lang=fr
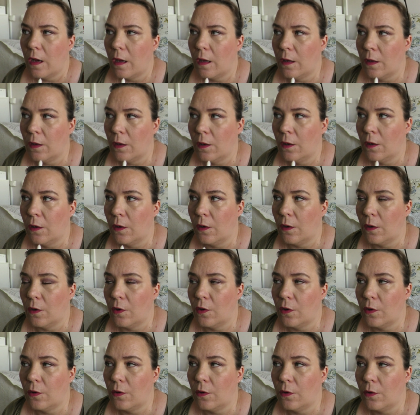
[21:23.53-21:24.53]

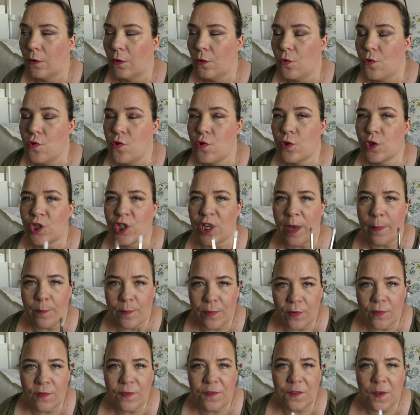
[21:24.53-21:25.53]
Euh, le
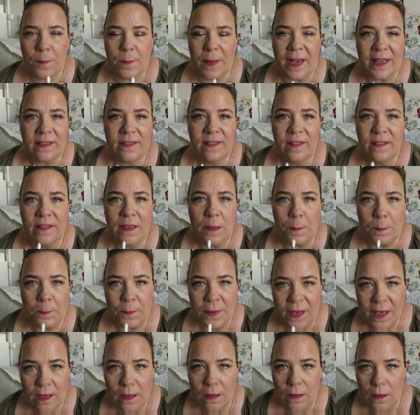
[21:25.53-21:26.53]
Japon fait partie des
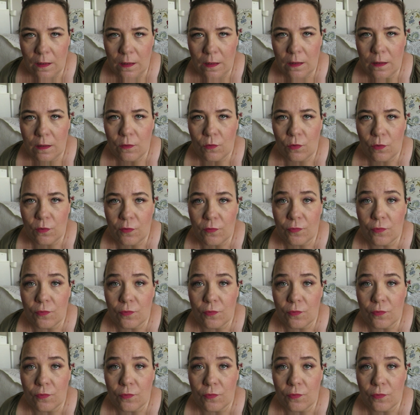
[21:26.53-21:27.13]
pays,